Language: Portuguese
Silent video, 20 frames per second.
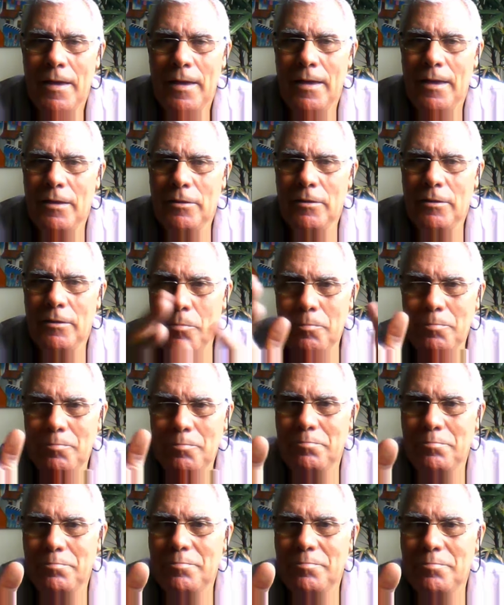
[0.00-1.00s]
Então,
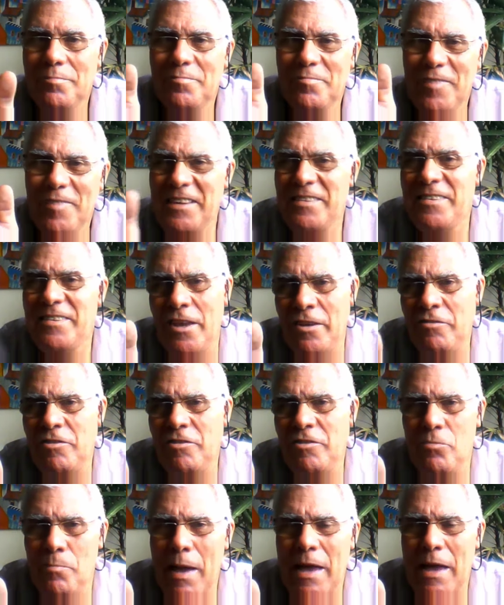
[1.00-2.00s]
vai servir
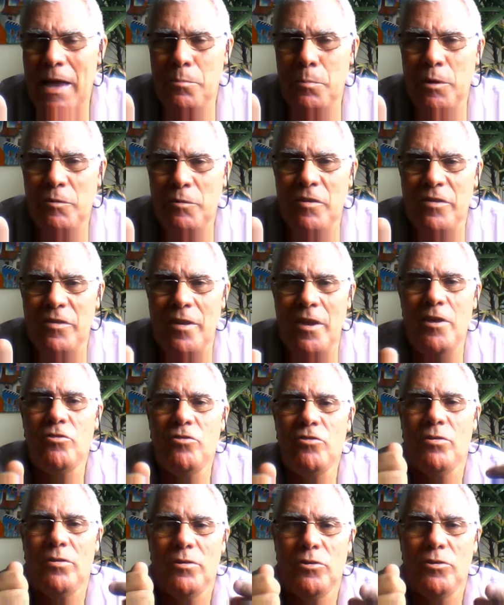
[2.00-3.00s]
de base para
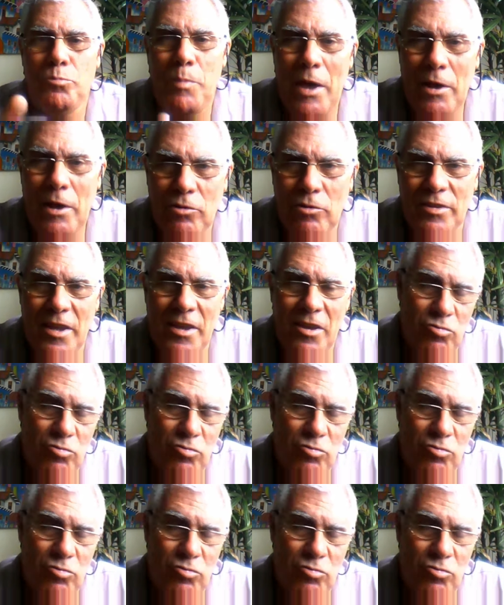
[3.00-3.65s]
vocês. Espero que tenha